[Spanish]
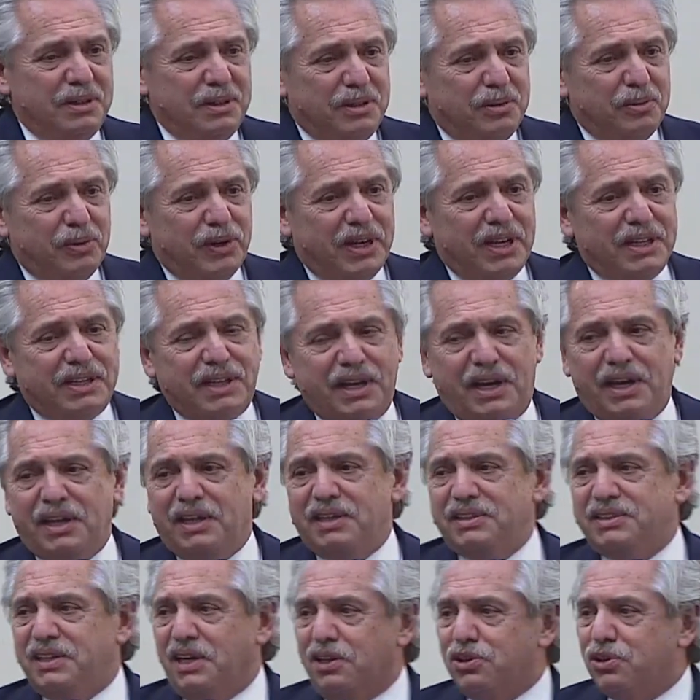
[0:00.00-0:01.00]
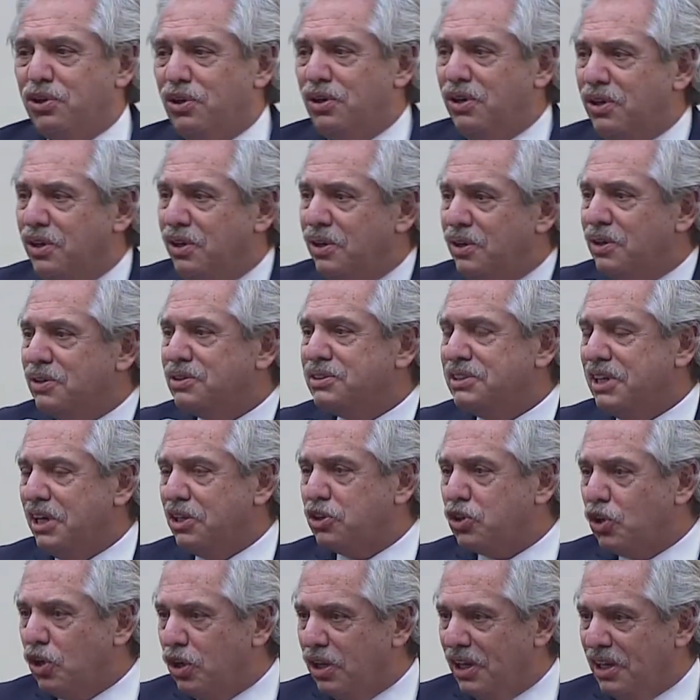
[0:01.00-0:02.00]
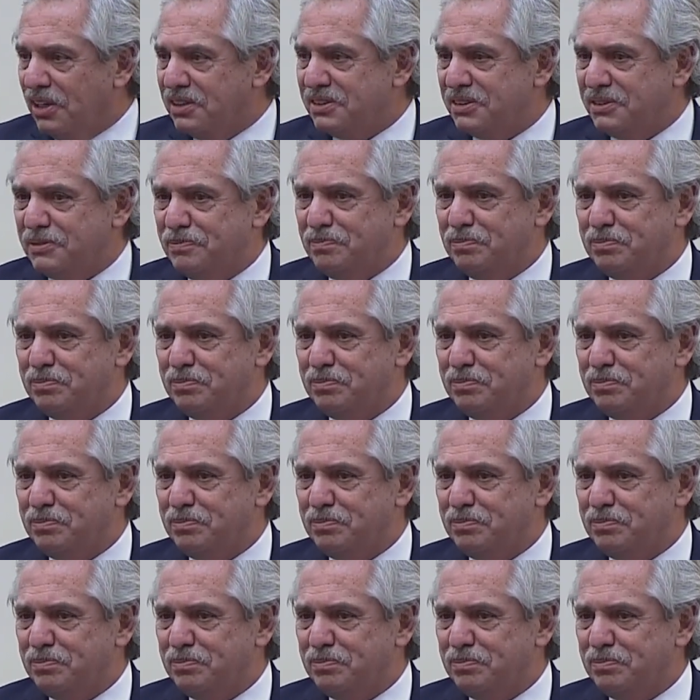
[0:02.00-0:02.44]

Buenas tardes a todos y a todas.